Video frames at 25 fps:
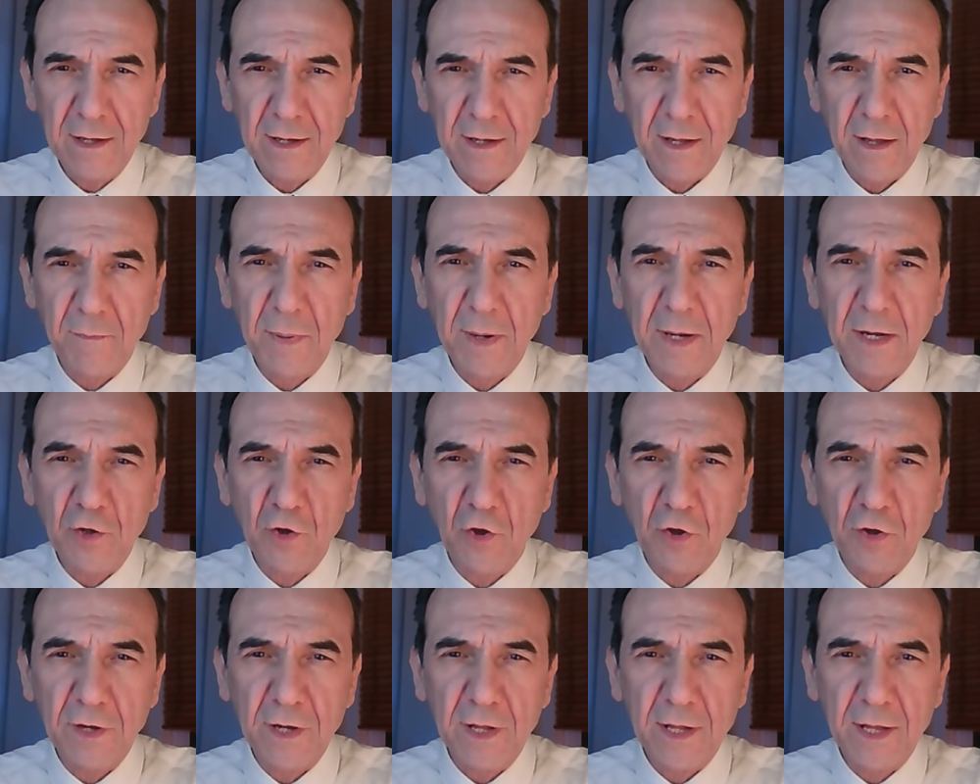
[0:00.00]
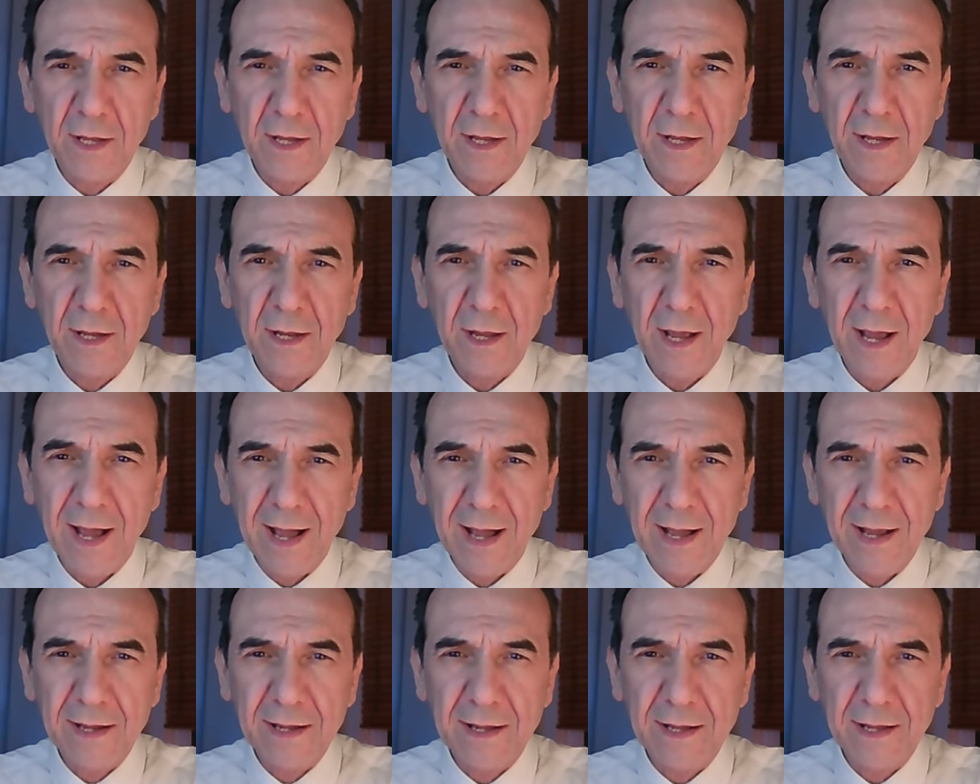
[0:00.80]
e per le donne
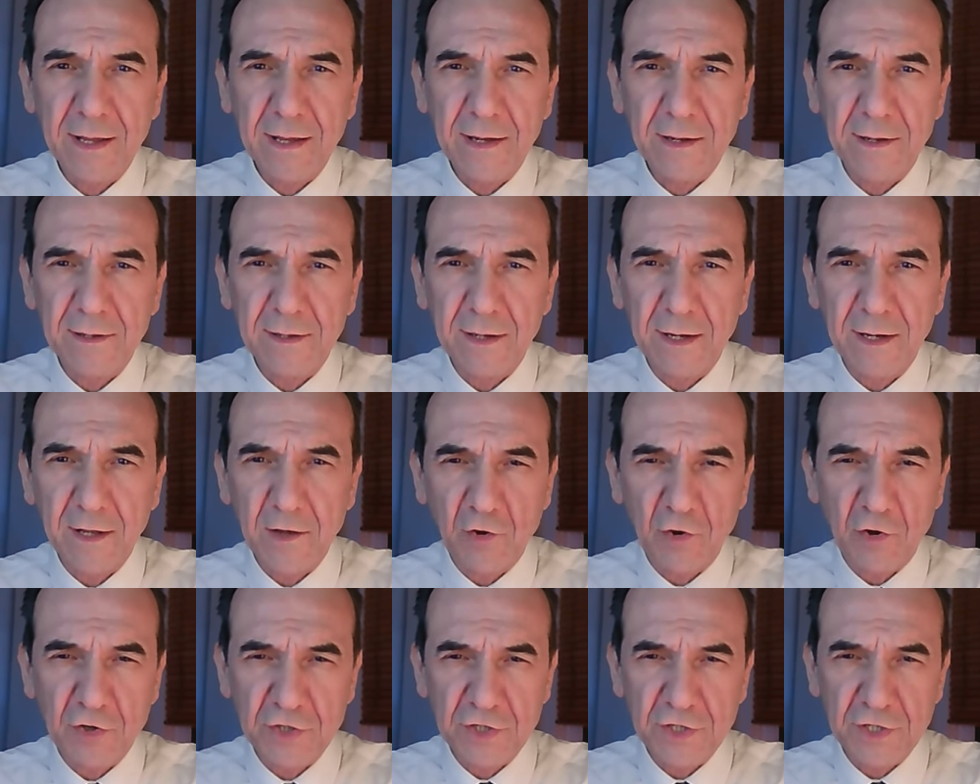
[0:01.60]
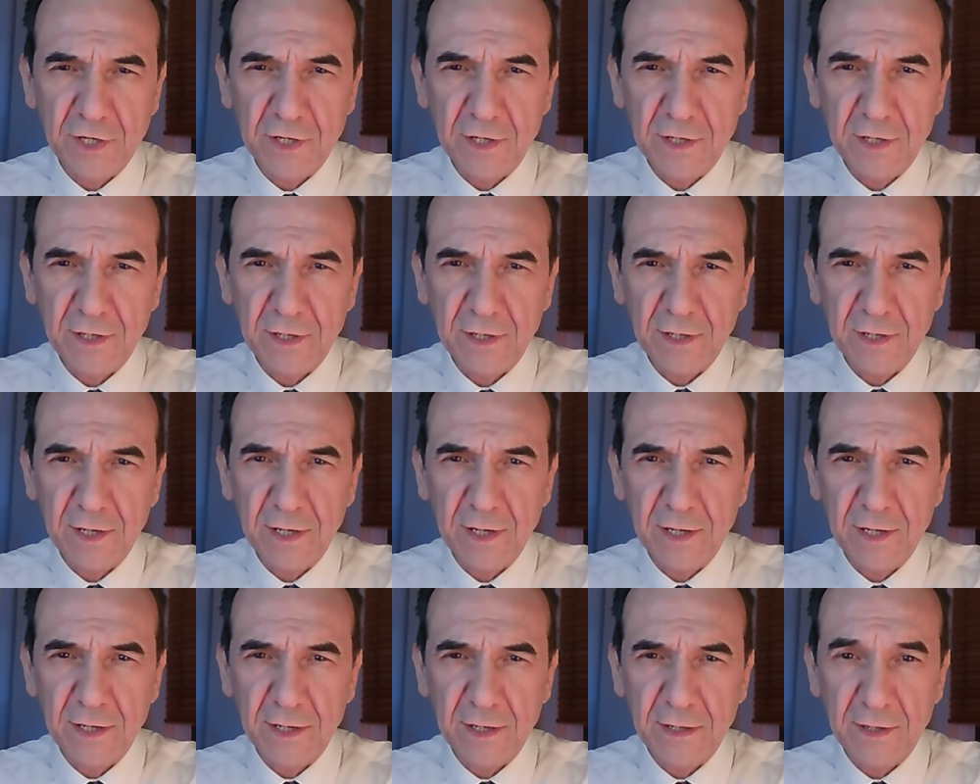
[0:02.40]
anche nelle cosce
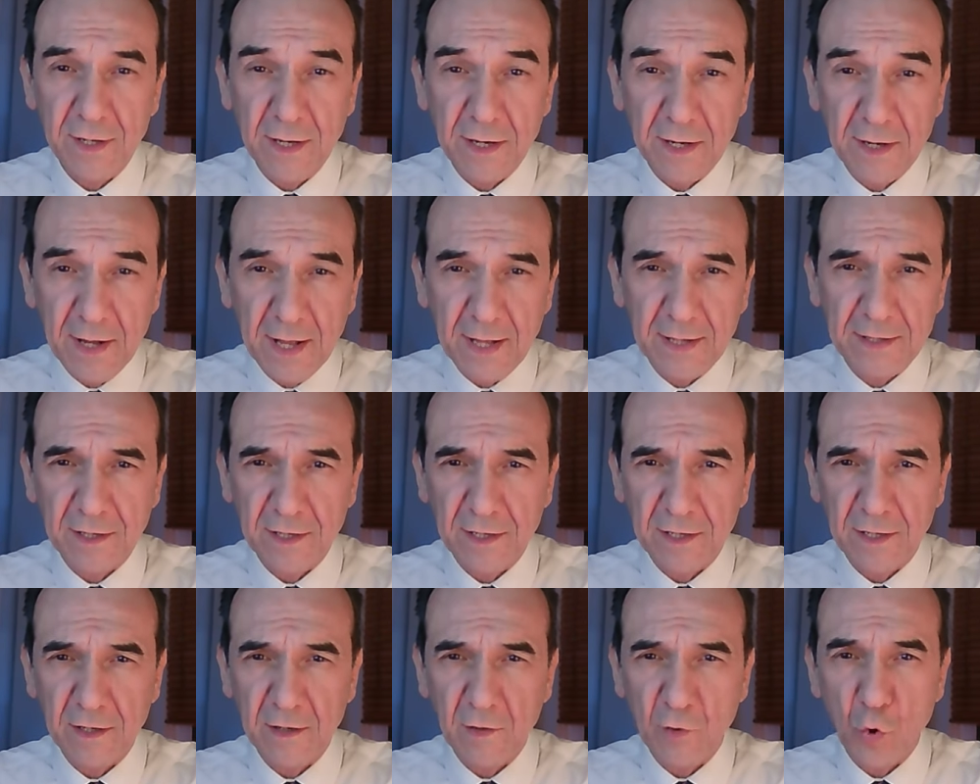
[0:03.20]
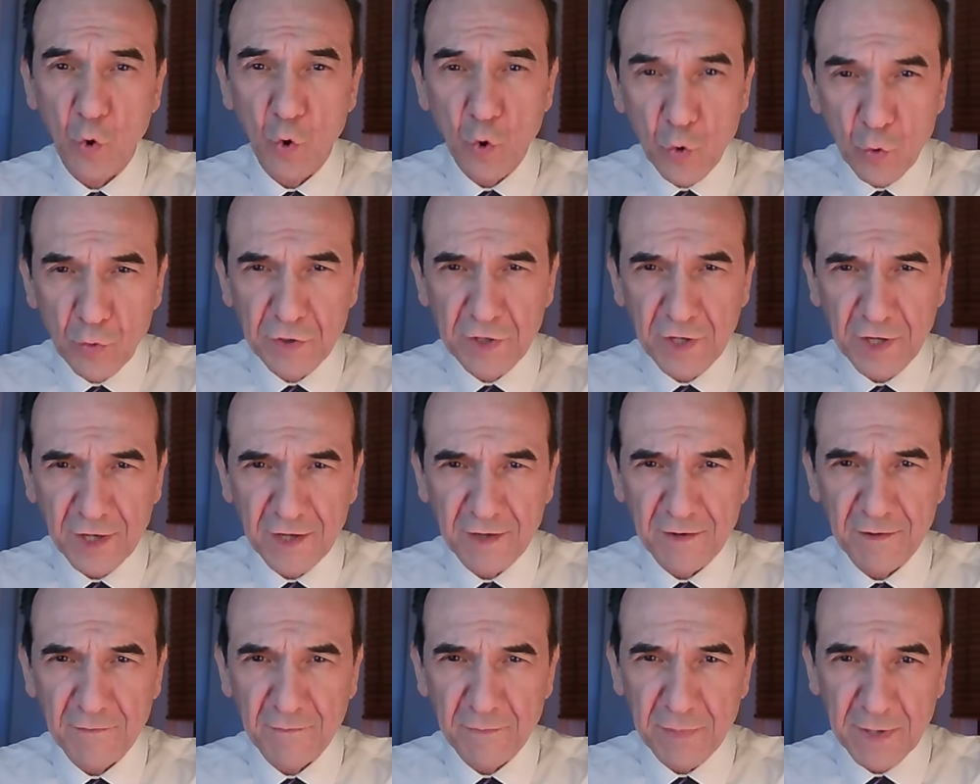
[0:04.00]
e nelle natiche o glutei,
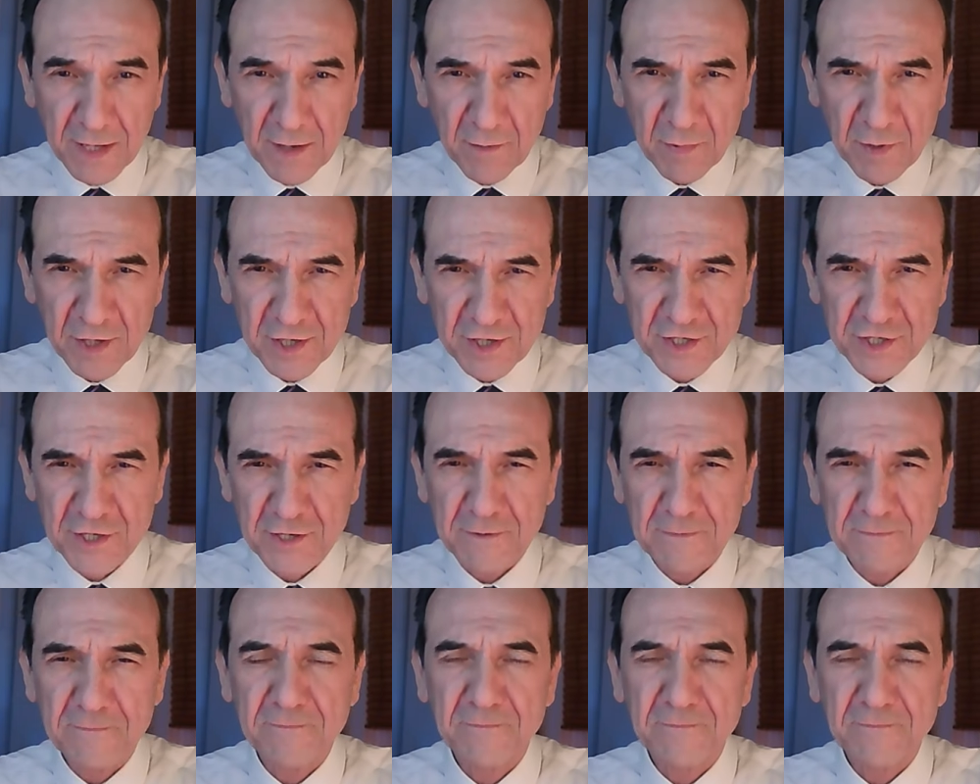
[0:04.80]
per capirci.